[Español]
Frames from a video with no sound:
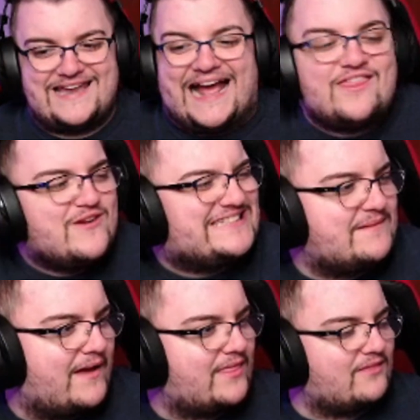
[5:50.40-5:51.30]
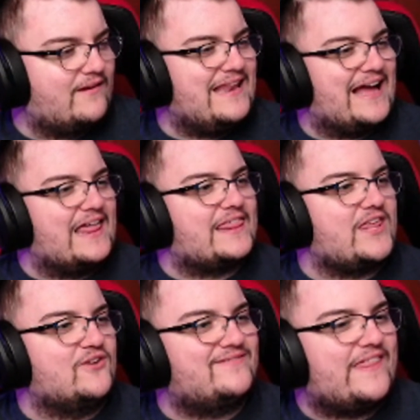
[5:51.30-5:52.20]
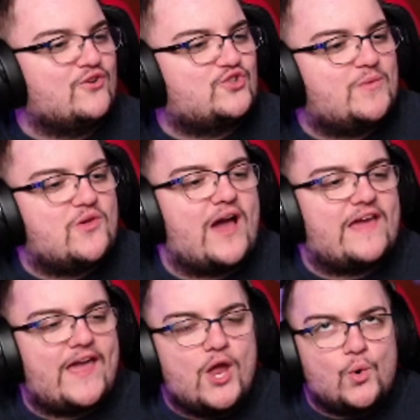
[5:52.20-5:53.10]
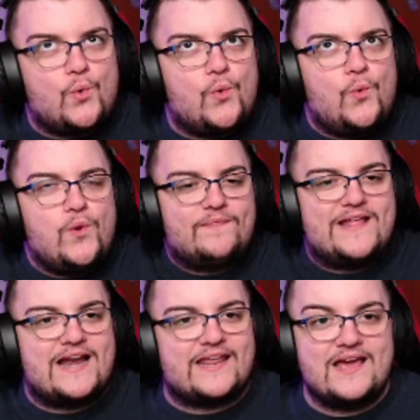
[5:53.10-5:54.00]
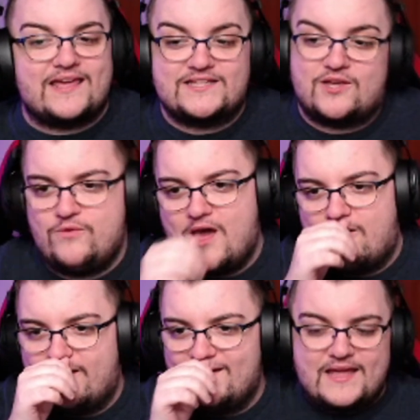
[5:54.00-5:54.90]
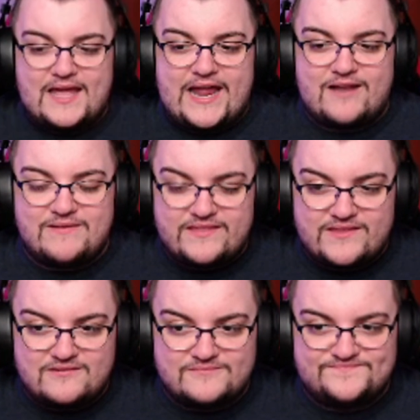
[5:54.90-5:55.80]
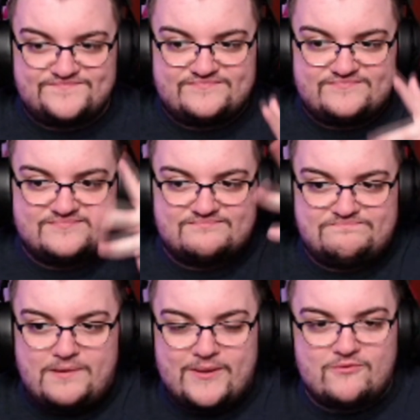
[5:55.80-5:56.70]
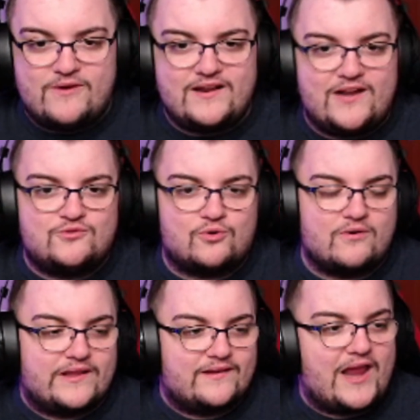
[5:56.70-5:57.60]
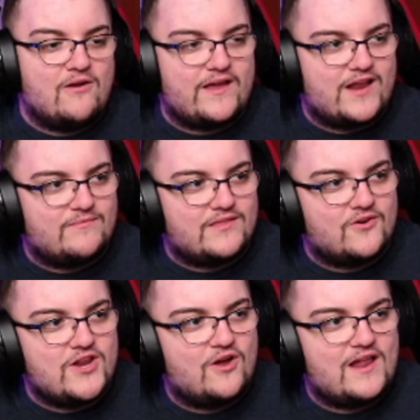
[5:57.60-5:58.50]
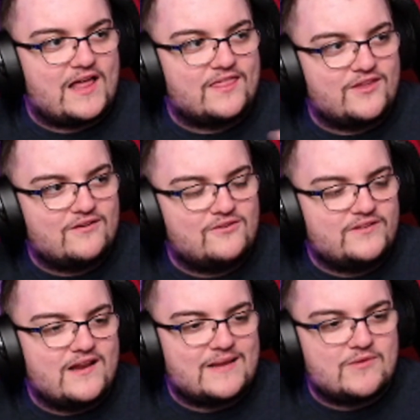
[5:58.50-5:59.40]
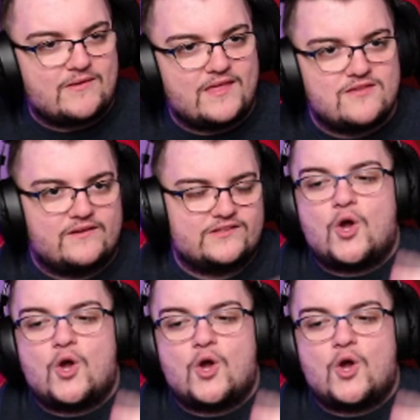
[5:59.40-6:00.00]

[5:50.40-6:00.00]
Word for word: La canción es de mazo, ¿eh? La canción te da un subidón ahí de... energía que es que cuidado, ¿eh? El vídeo, mmm, Papá Noel y los turrones, es lo que hay en el vídeo. Y luego la canción no tiene el ritmo navideño. Es